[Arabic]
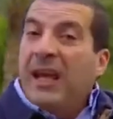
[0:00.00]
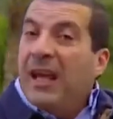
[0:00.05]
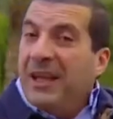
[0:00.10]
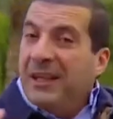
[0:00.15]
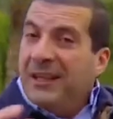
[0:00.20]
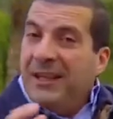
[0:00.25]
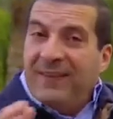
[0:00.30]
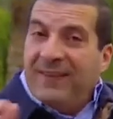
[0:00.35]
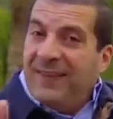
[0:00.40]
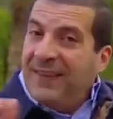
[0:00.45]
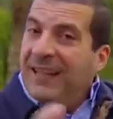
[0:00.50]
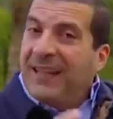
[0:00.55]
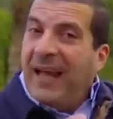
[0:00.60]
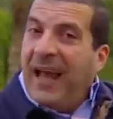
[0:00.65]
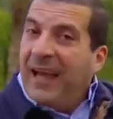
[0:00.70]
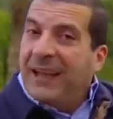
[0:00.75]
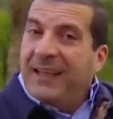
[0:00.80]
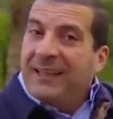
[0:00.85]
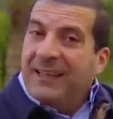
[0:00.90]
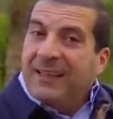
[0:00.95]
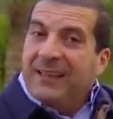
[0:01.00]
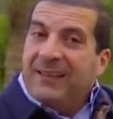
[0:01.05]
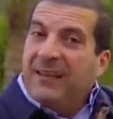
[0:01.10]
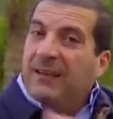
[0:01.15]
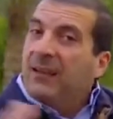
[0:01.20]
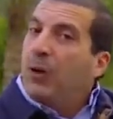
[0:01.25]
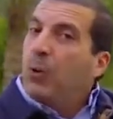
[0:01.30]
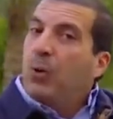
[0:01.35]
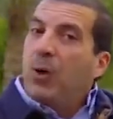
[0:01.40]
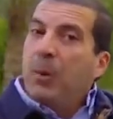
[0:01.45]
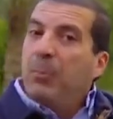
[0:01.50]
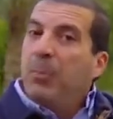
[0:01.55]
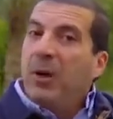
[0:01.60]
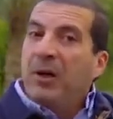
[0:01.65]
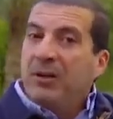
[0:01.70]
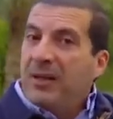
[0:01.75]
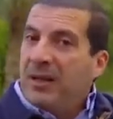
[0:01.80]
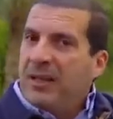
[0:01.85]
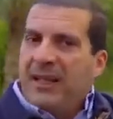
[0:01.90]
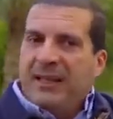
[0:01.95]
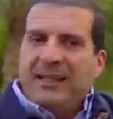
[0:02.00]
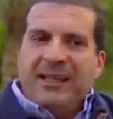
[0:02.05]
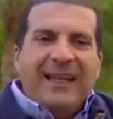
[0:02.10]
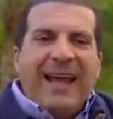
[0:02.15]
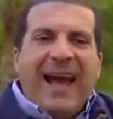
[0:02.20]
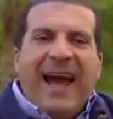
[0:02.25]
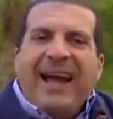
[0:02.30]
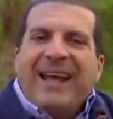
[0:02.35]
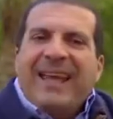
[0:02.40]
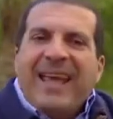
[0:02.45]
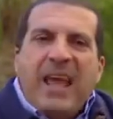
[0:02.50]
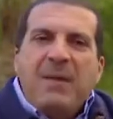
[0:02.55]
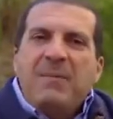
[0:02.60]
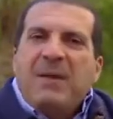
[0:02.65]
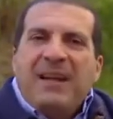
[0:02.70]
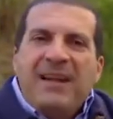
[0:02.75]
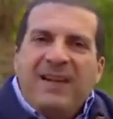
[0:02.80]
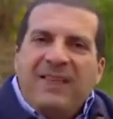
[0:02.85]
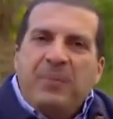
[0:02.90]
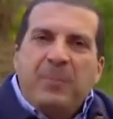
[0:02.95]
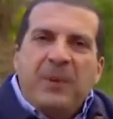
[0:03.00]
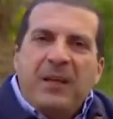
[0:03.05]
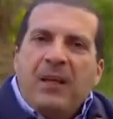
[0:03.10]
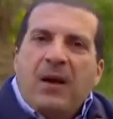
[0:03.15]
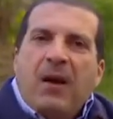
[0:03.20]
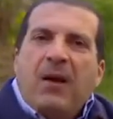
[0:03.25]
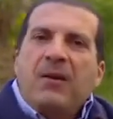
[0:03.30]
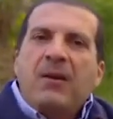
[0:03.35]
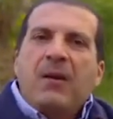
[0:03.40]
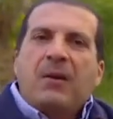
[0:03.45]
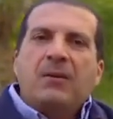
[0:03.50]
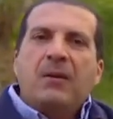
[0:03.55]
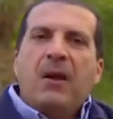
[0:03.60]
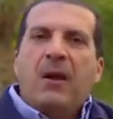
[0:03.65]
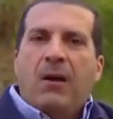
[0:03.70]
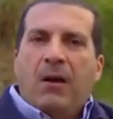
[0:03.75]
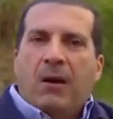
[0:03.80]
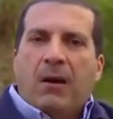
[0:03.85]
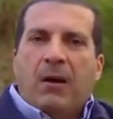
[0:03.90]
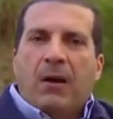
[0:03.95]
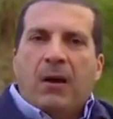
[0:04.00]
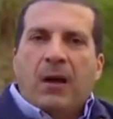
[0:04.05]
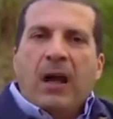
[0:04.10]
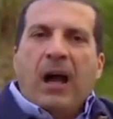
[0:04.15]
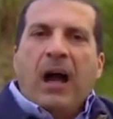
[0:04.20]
احنا نسينا حاجات كتيره وكبرنا يعني الاحجام النسبيه غيرناها